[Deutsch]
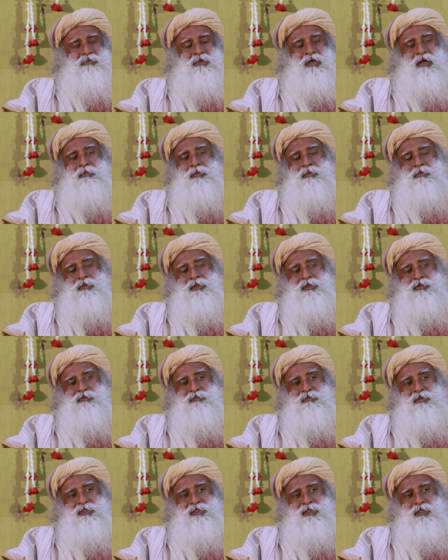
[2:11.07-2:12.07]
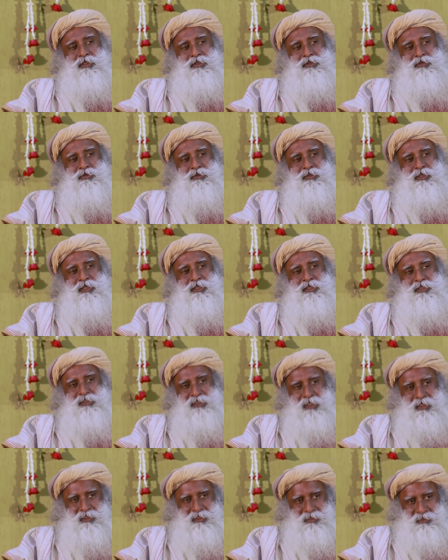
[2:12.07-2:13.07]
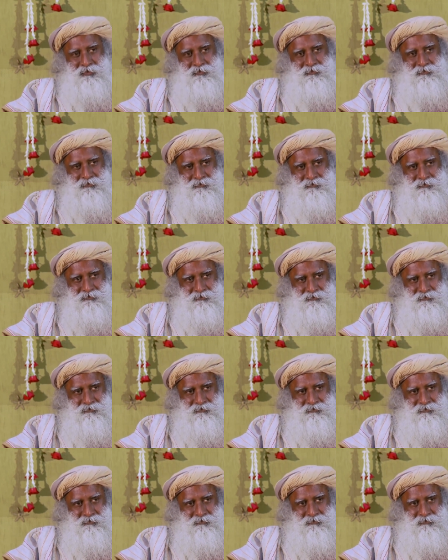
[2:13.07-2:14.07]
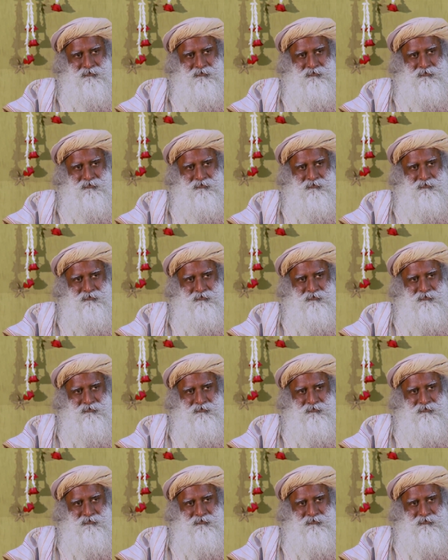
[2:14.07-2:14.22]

Wahrscheinlich hast du die Vereinbarung falsch verstanden.